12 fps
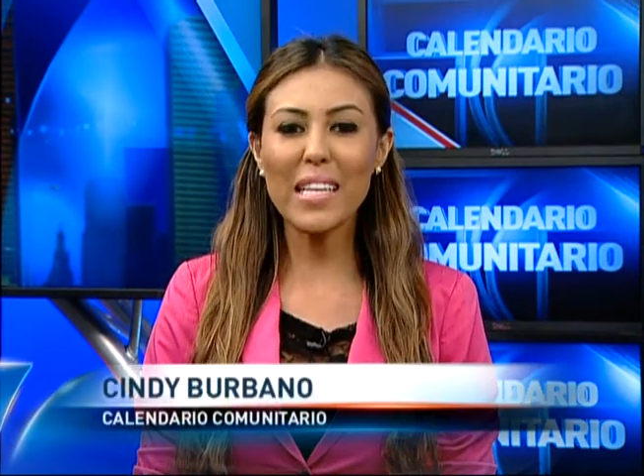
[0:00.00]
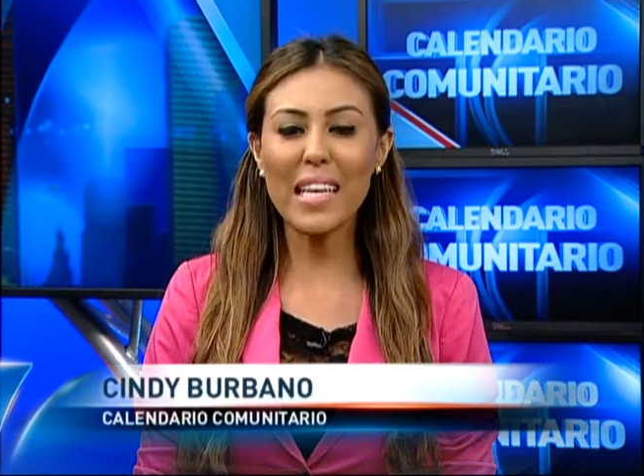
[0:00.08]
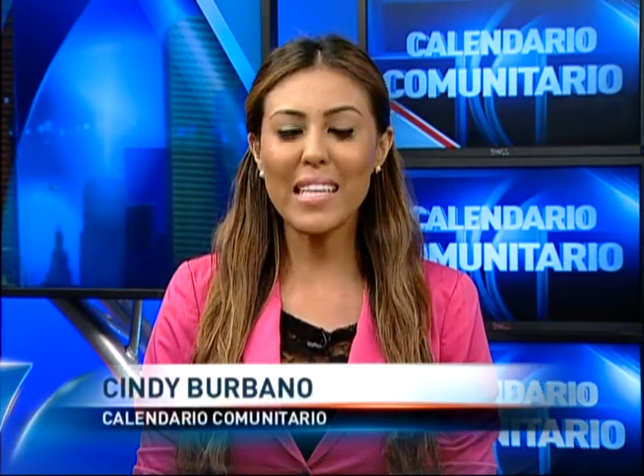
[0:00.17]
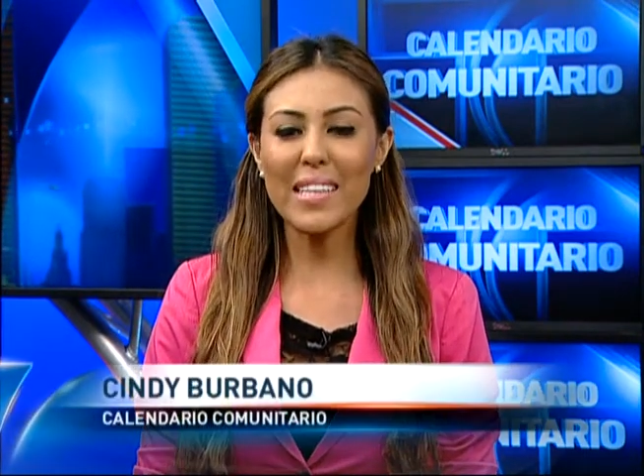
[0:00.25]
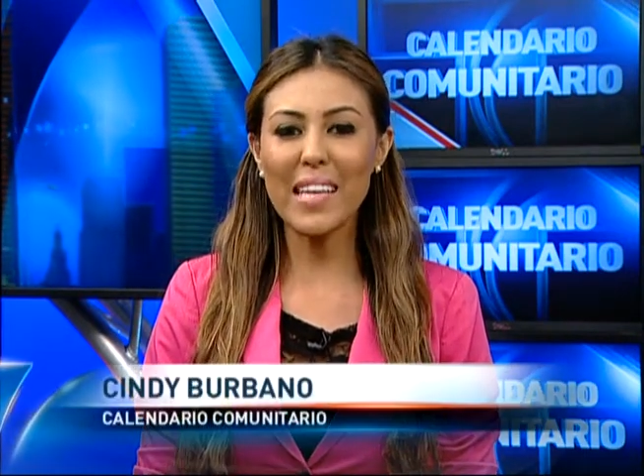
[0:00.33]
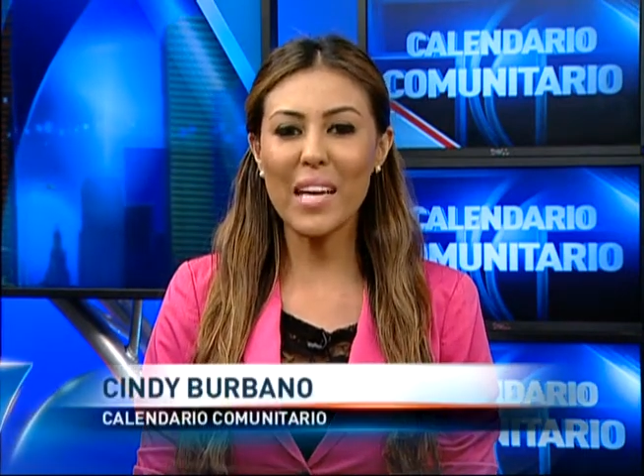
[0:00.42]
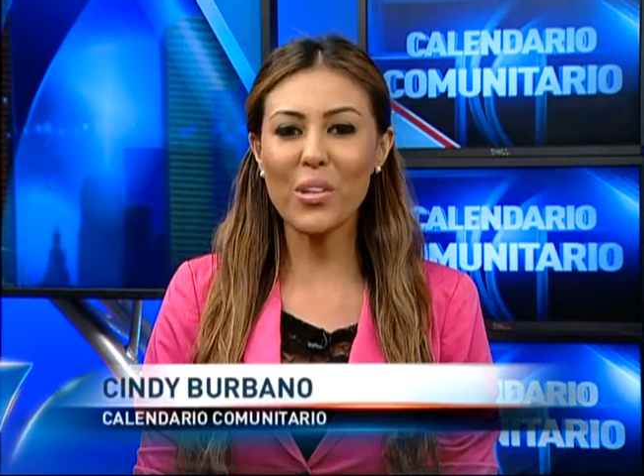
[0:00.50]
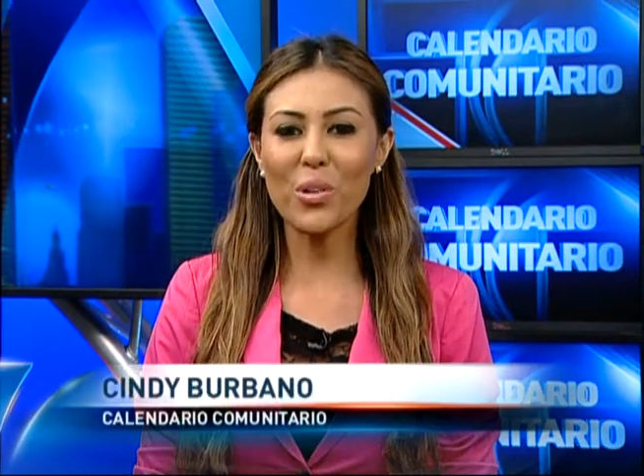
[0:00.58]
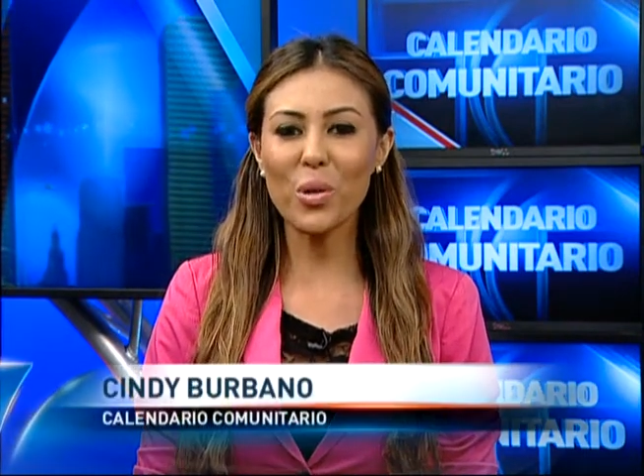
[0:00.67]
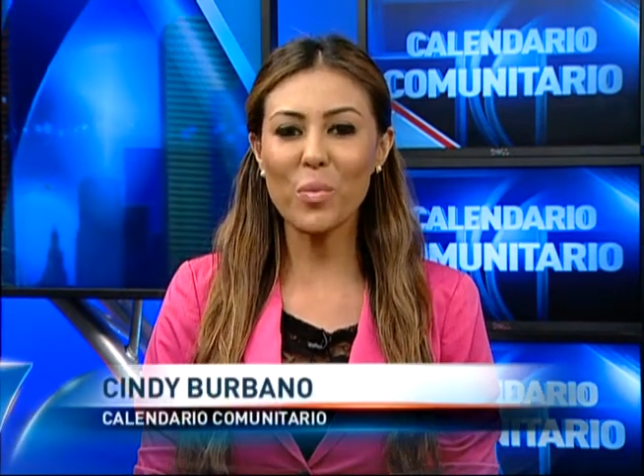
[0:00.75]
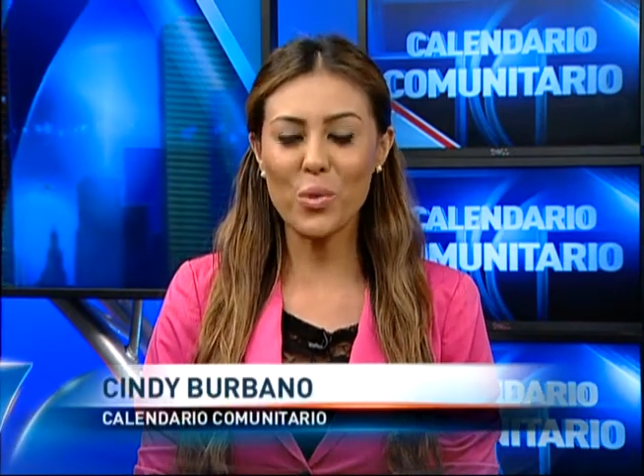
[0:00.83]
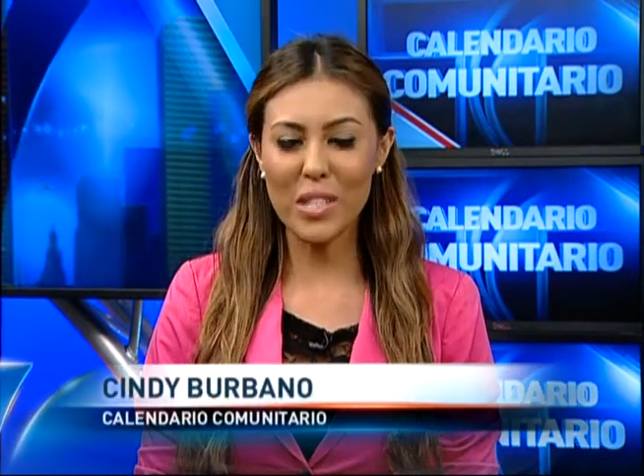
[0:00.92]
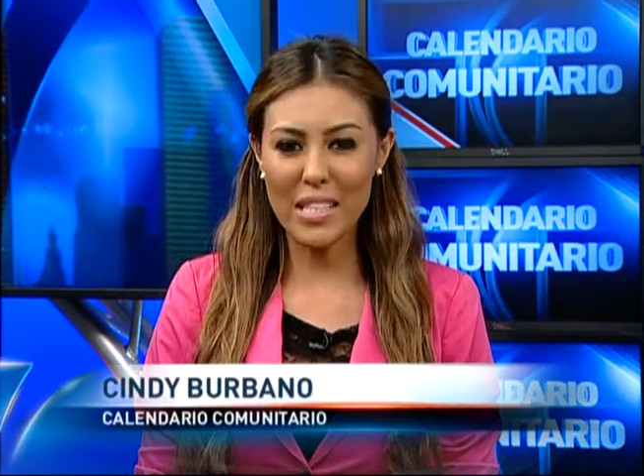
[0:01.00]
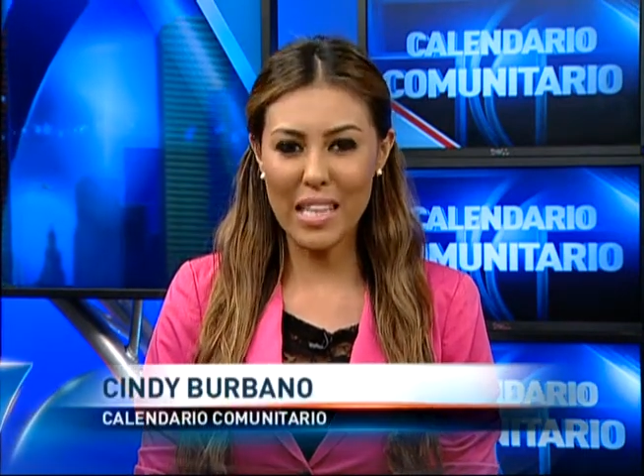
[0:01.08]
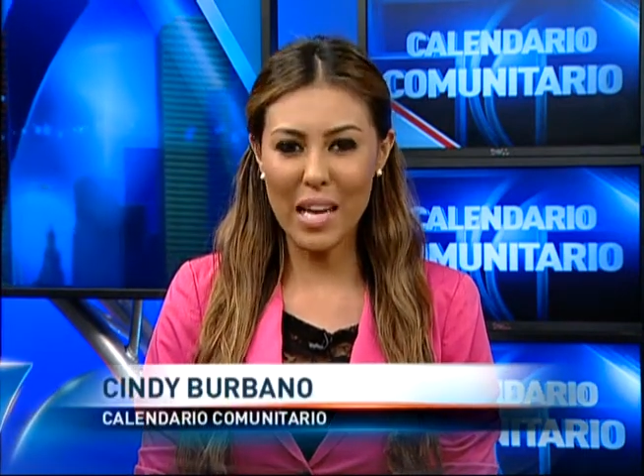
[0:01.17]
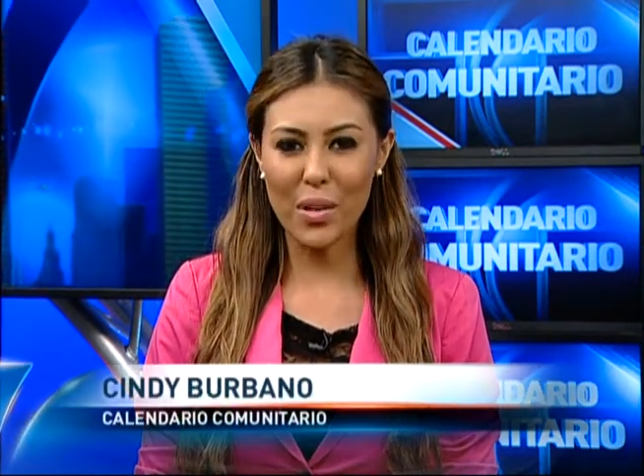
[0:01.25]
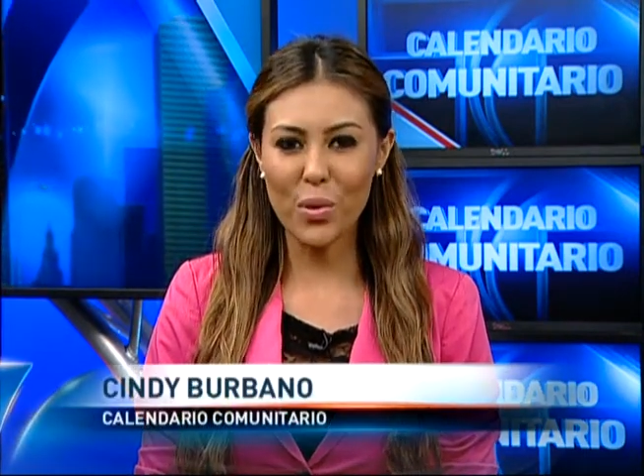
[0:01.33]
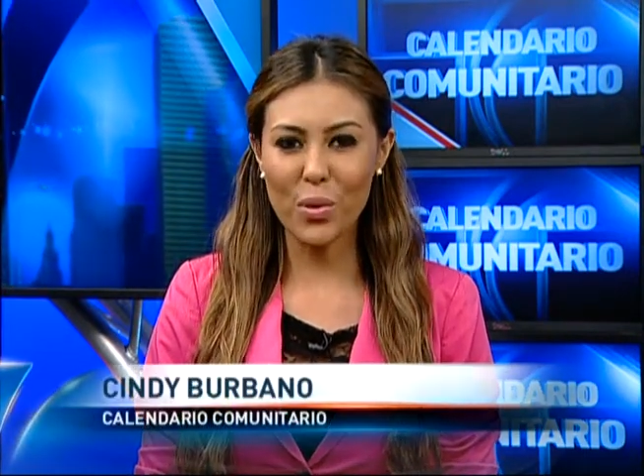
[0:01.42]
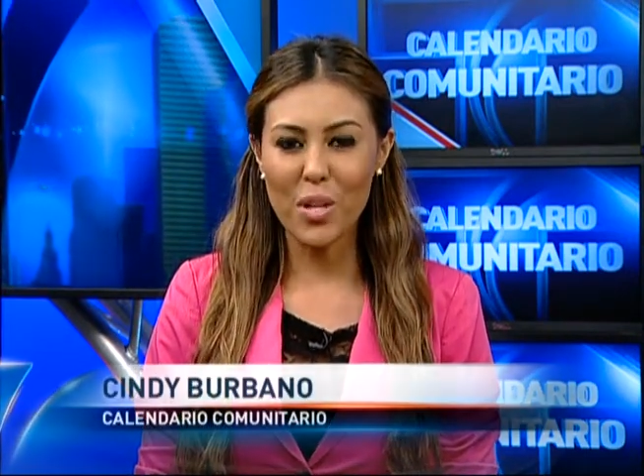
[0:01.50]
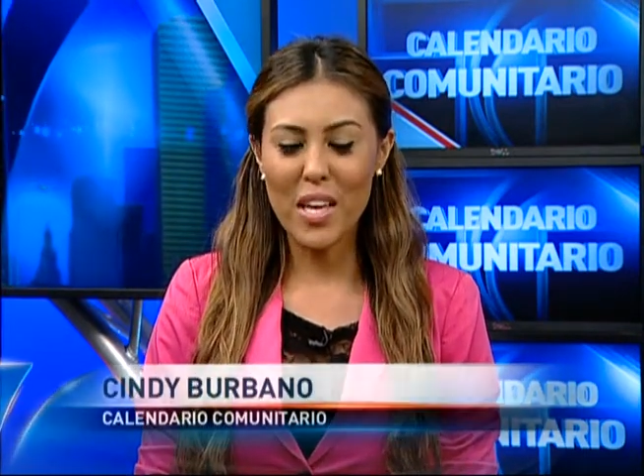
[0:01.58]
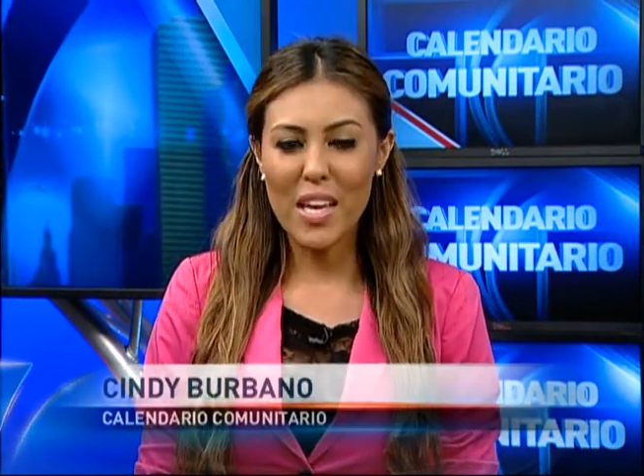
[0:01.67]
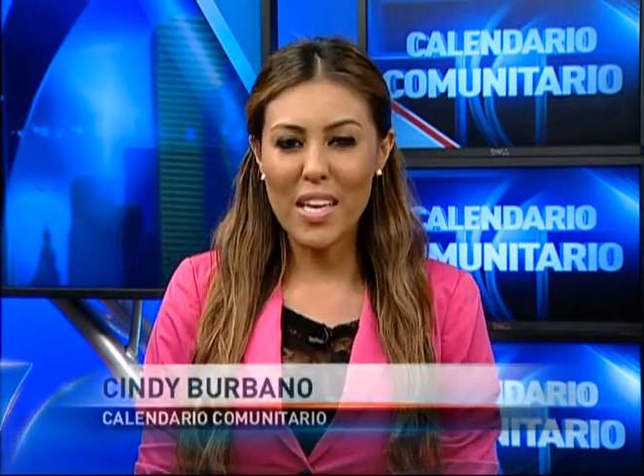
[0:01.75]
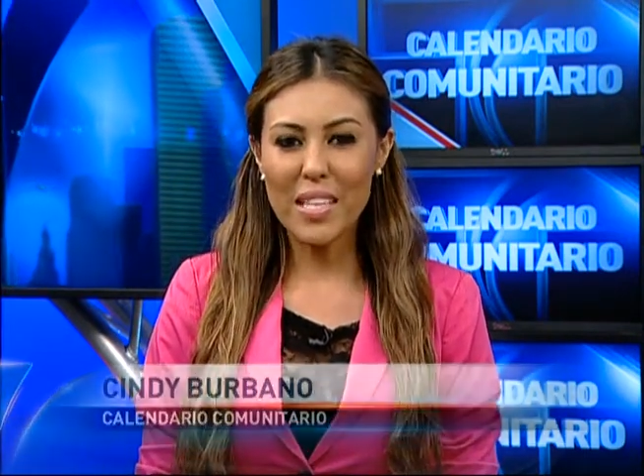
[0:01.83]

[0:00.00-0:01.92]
el calendario comunitario.